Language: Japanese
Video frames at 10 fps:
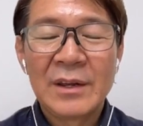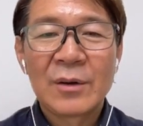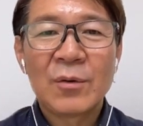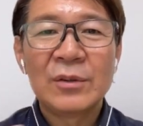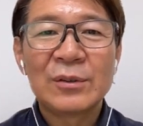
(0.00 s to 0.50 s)

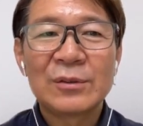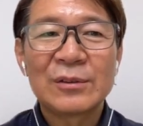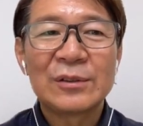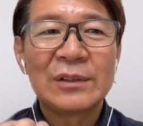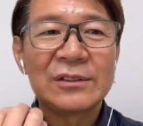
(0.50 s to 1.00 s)
こういうこと
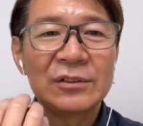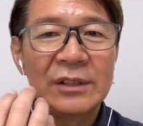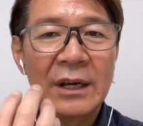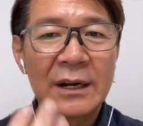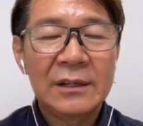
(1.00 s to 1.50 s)
するのが好
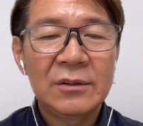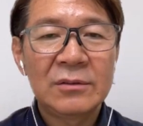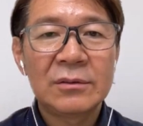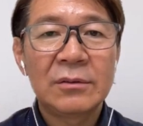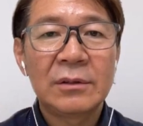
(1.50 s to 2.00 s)
きやなという
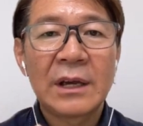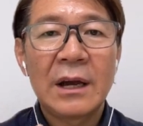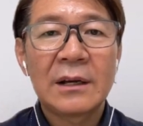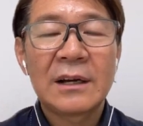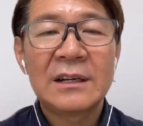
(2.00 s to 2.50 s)
ことを
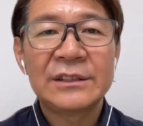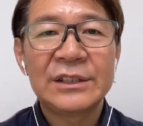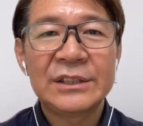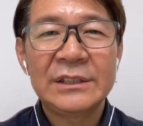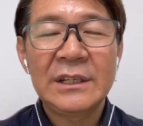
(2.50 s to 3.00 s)
客観
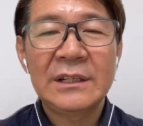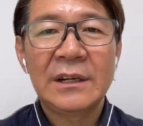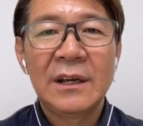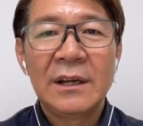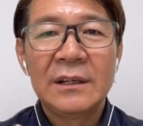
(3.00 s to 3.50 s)
視して
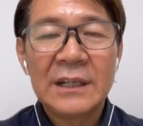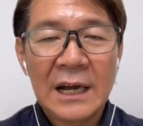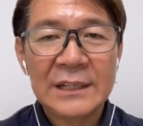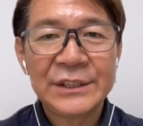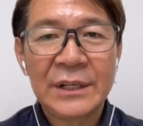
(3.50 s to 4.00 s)
理
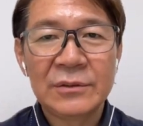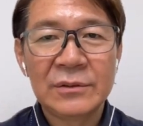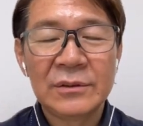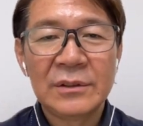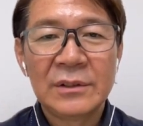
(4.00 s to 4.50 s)
解してい
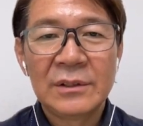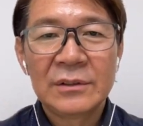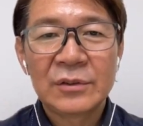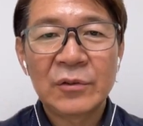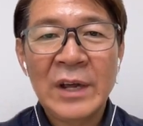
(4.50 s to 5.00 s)
く
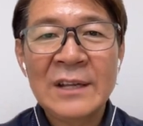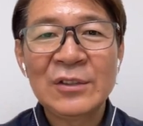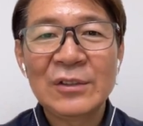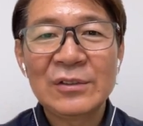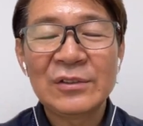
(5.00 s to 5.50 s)
その延
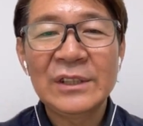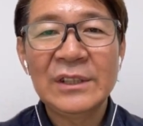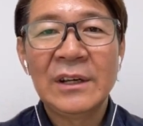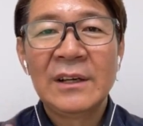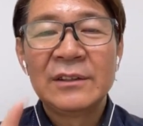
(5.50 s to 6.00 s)
長上
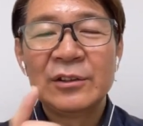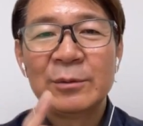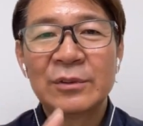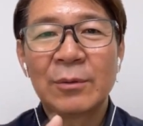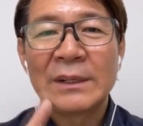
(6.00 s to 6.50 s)
に自
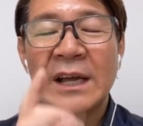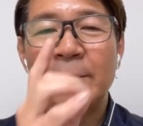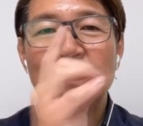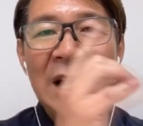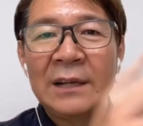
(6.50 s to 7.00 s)
分のまた
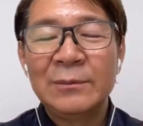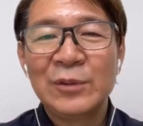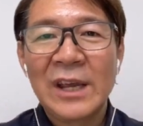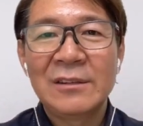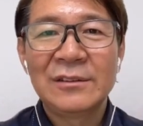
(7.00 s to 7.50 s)
未来に向
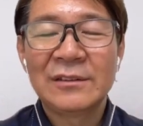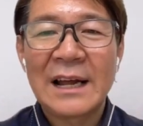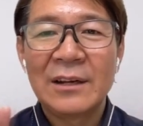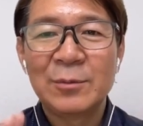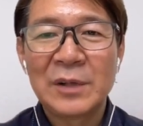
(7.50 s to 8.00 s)
ける
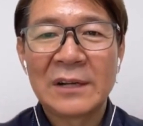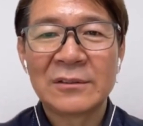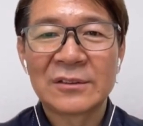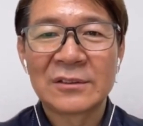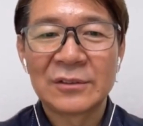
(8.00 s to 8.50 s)
ライフプラン
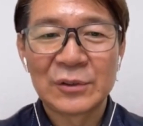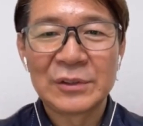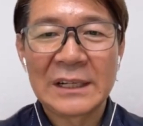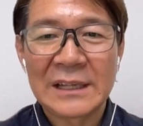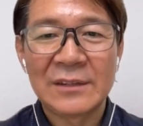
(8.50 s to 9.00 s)
の作り
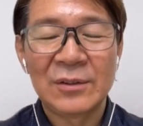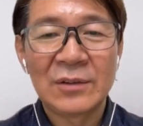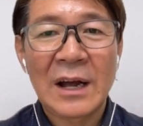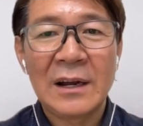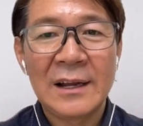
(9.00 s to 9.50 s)
方っていうの
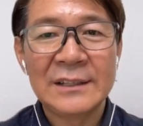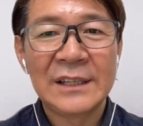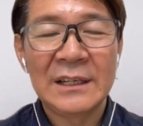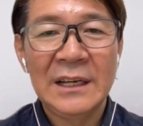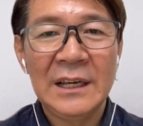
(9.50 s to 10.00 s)
が冷
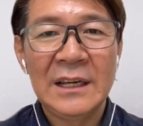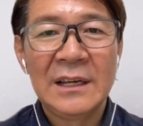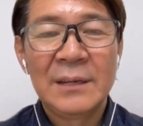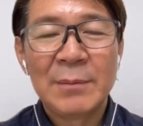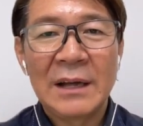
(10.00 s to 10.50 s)
静に、
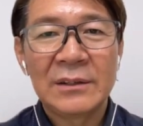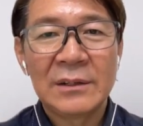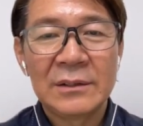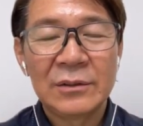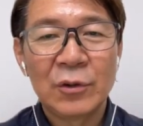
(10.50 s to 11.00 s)
まあ、
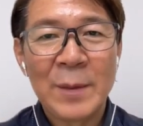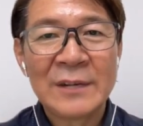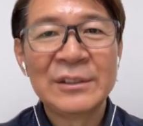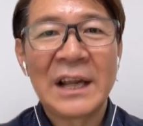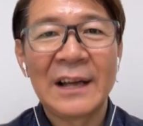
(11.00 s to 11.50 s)
読め
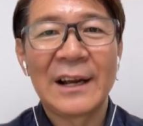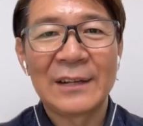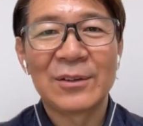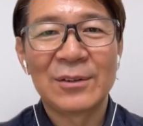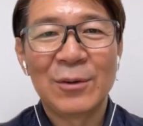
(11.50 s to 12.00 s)
るんじゃないかな
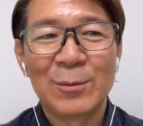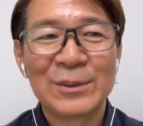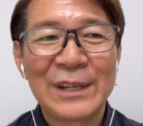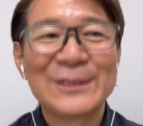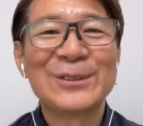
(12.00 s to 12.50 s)
と思っ
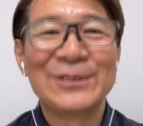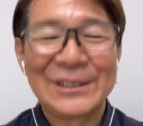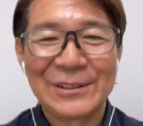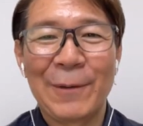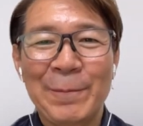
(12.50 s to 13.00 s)
たりするんで
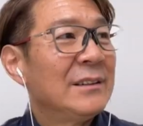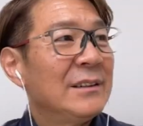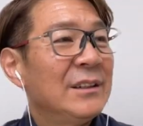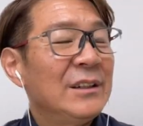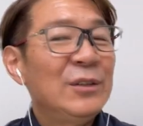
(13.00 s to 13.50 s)
すよ。
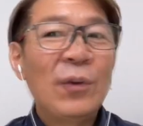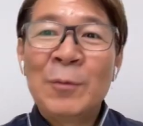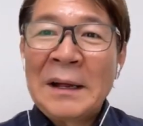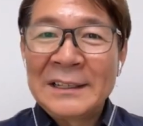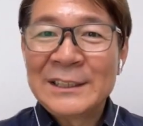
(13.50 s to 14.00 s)
人の
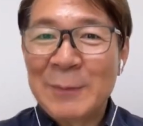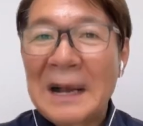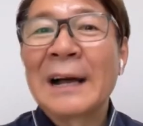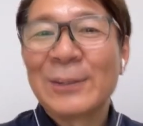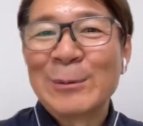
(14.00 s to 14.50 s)
真似してもあ
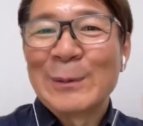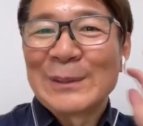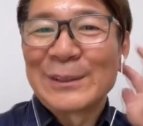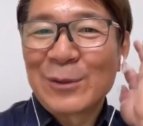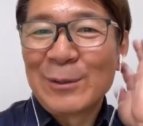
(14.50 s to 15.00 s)
かんと思いま
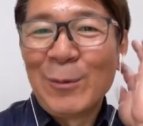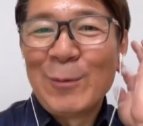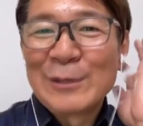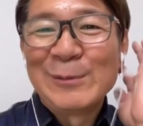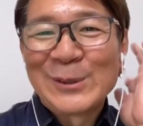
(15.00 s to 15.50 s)
す。これも
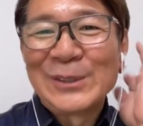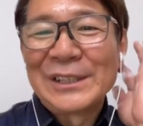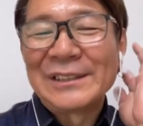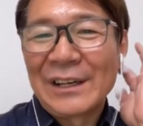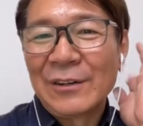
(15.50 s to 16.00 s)
僕もそうで
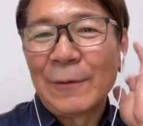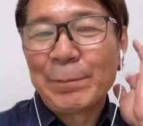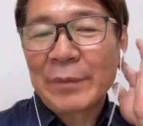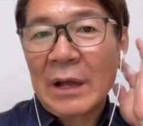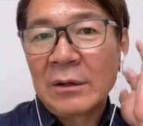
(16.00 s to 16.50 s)
すけど、
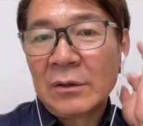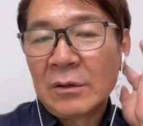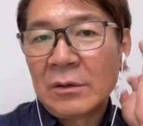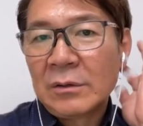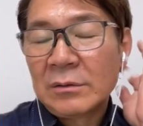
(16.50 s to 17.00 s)
あ
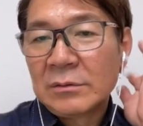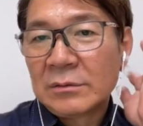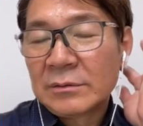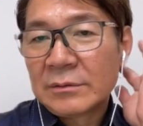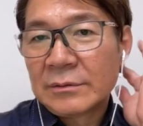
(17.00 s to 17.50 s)
のー
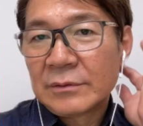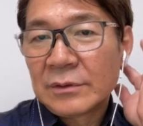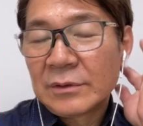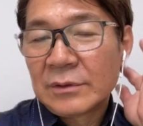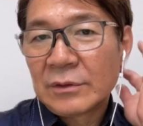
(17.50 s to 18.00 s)

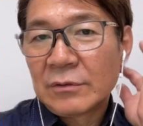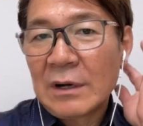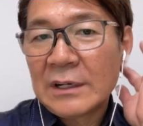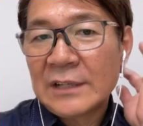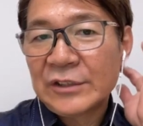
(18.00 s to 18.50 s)
分
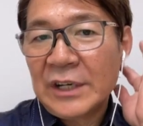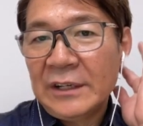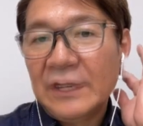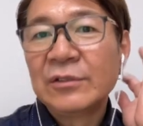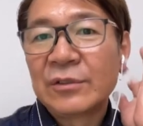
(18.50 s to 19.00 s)
かりやすい例
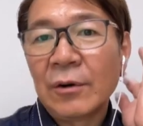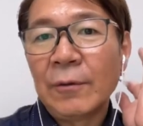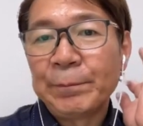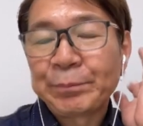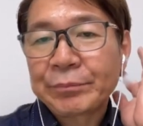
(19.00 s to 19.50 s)
で言う
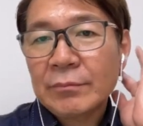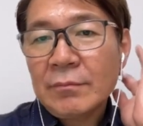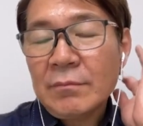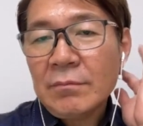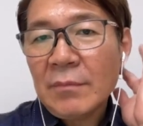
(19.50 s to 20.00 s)
と
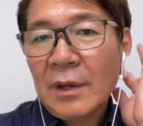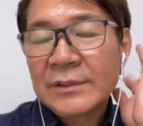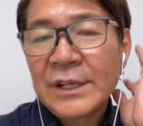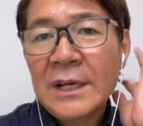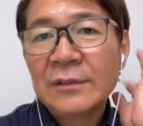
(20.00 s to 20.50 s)

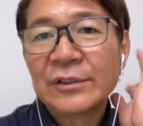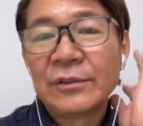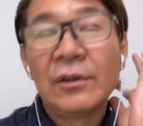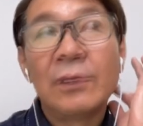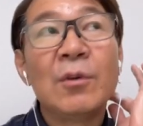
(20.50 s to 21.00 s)
セールス
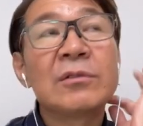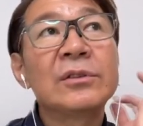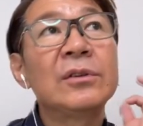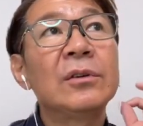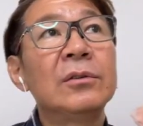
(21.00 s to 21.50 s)
の目
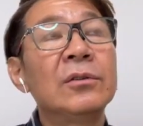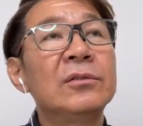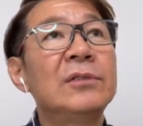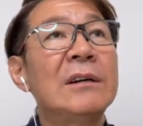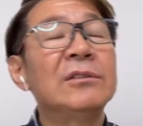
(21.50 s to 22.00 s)
標の
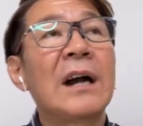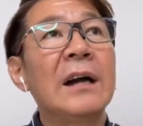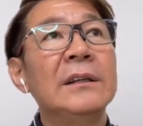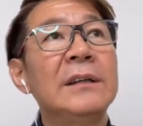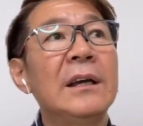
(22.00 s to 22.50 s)
グラフ
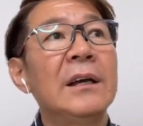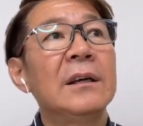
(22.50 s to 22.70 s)
書いて、